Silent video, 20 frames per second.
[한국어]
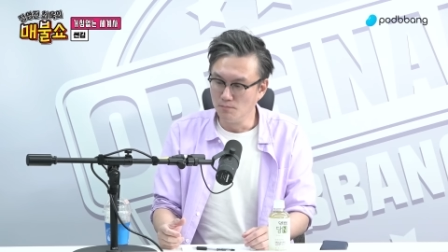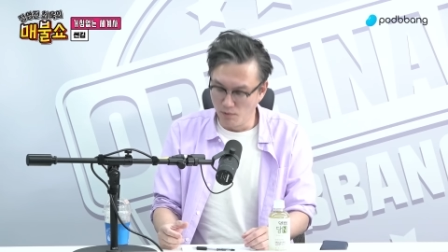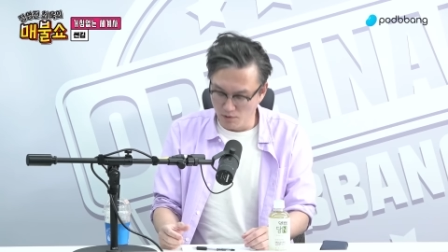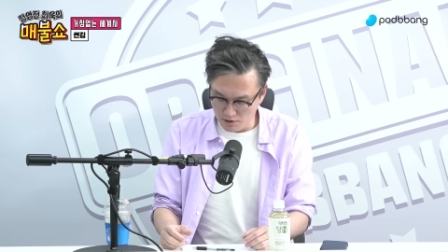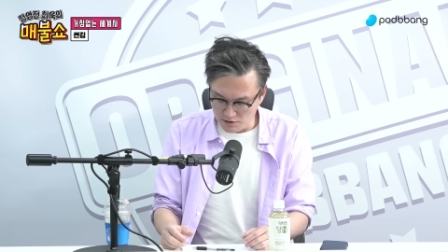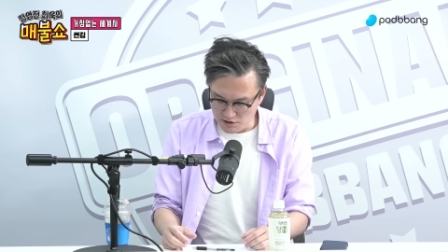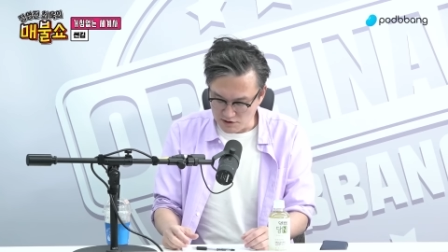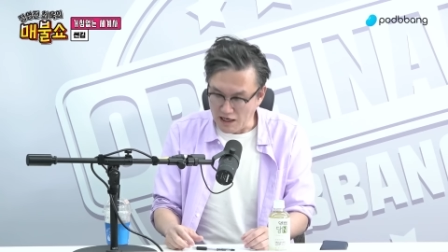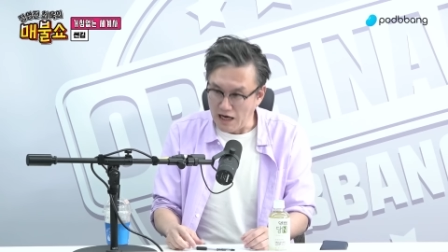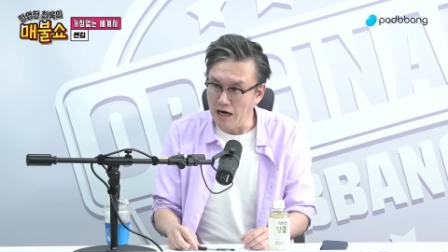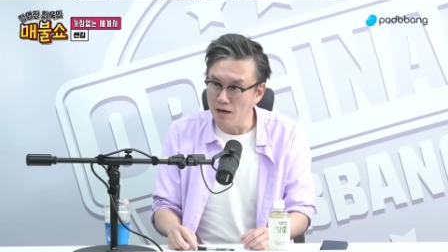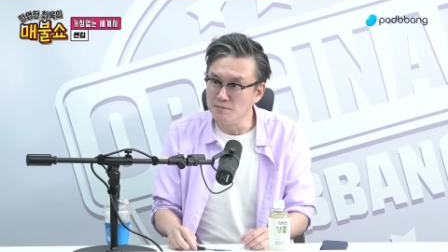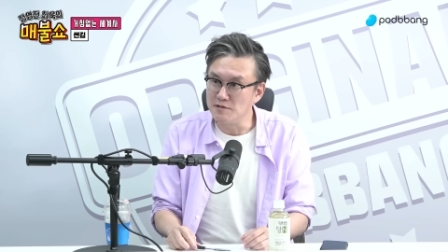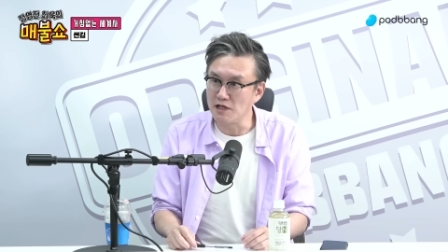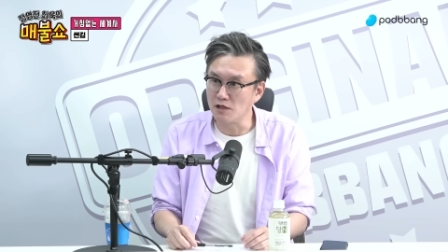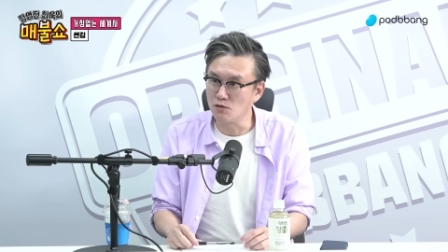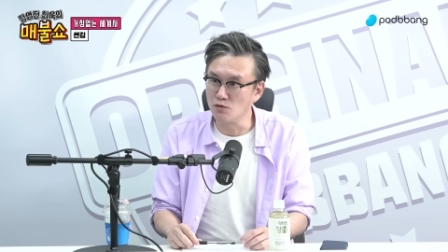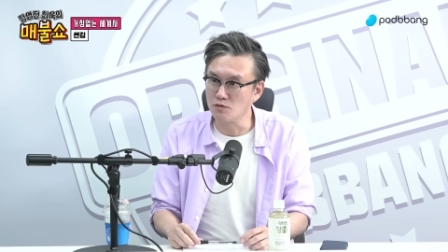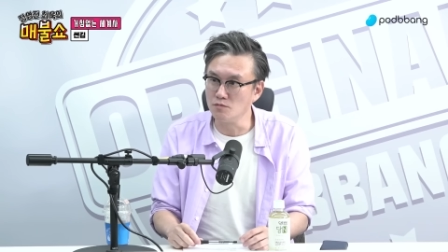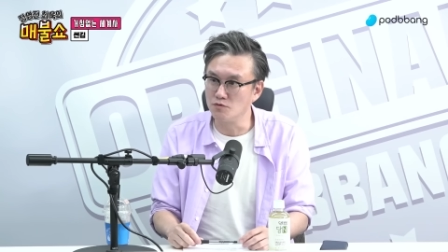뭐
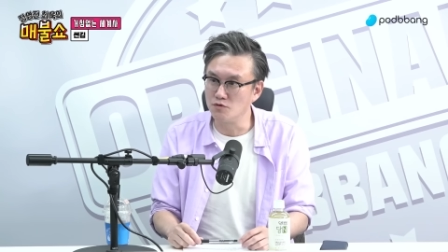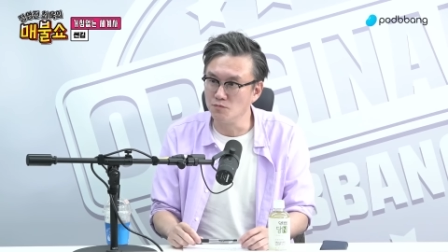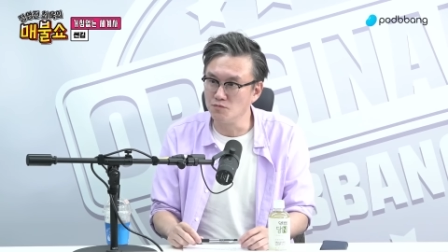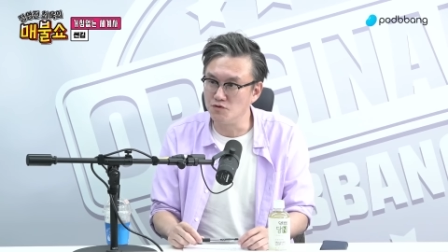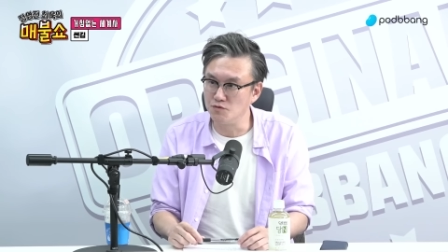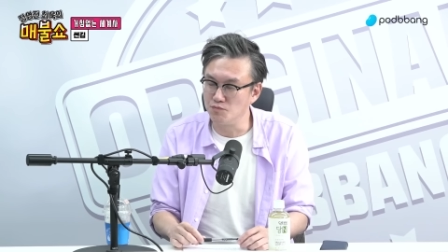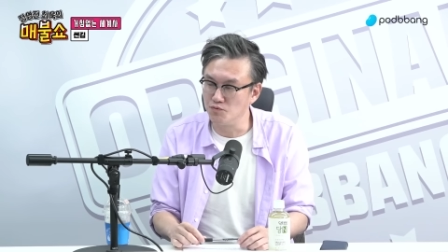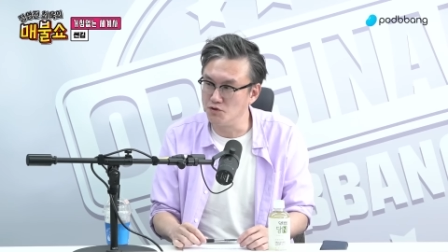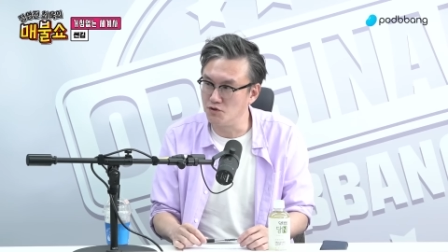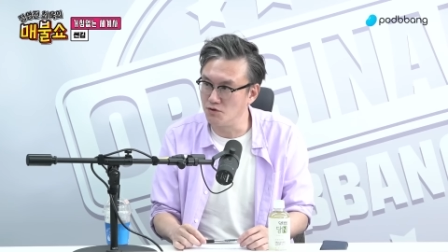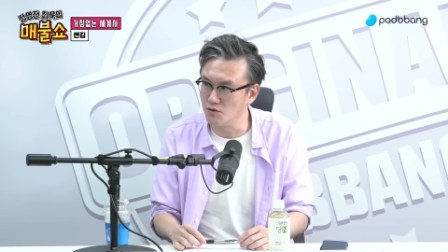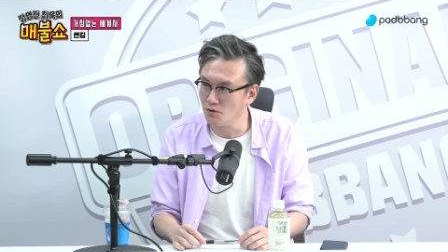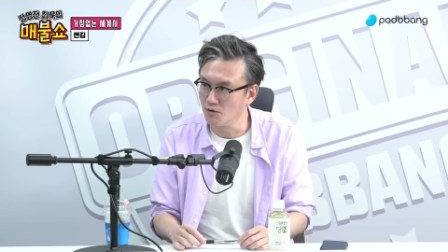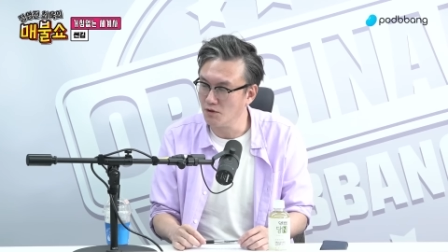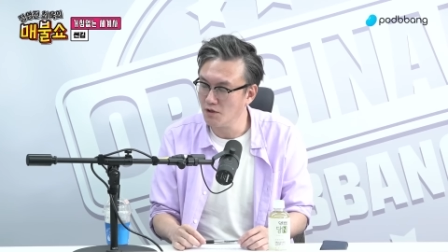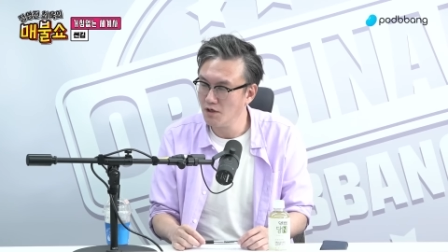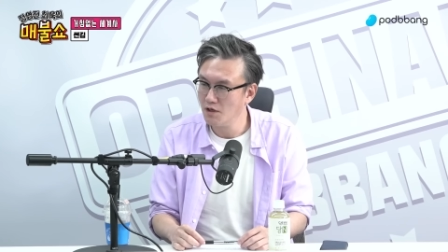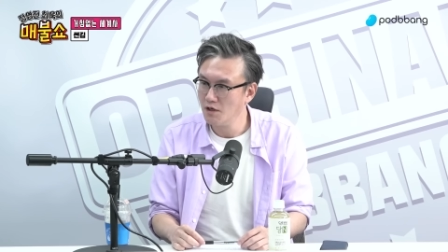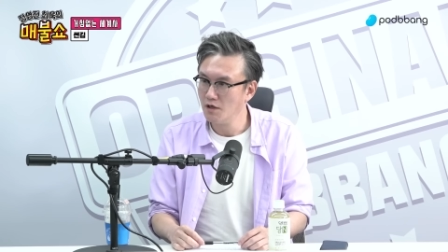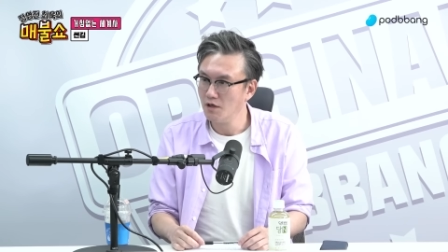감자라도 좀좀
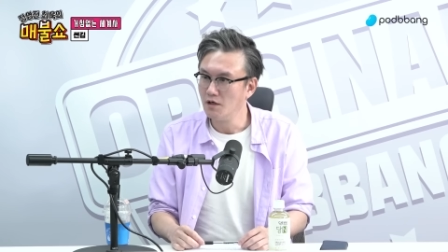주십시오.